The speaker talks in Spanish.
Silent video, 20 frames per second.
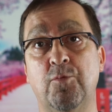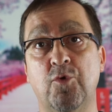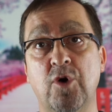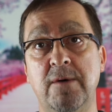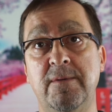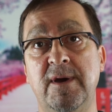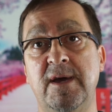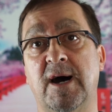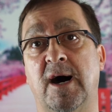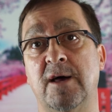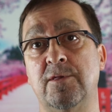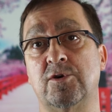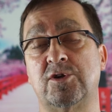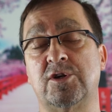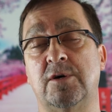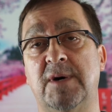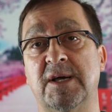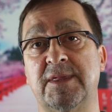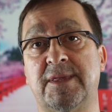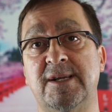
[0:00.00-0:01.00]
mueve a
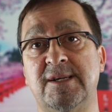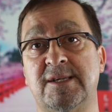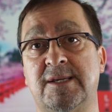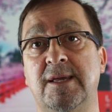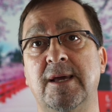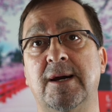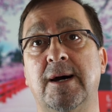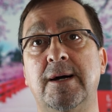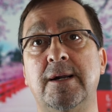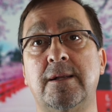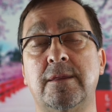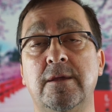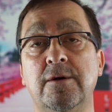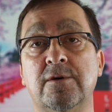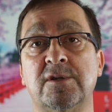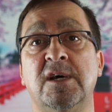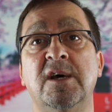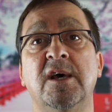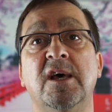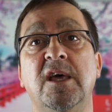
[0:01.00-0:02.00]
2,3
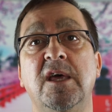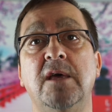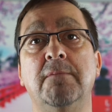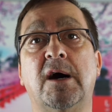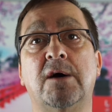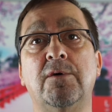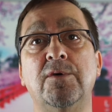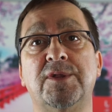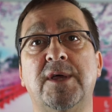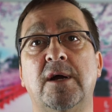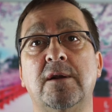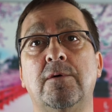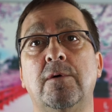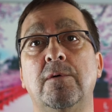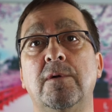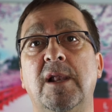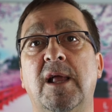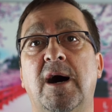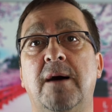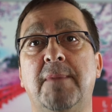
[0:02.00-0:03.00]
GHz y va a contar
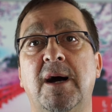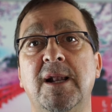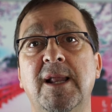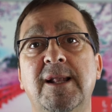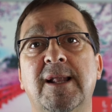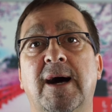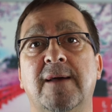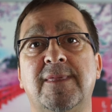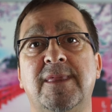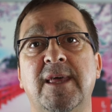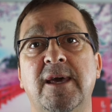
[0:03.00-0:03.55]
con la málida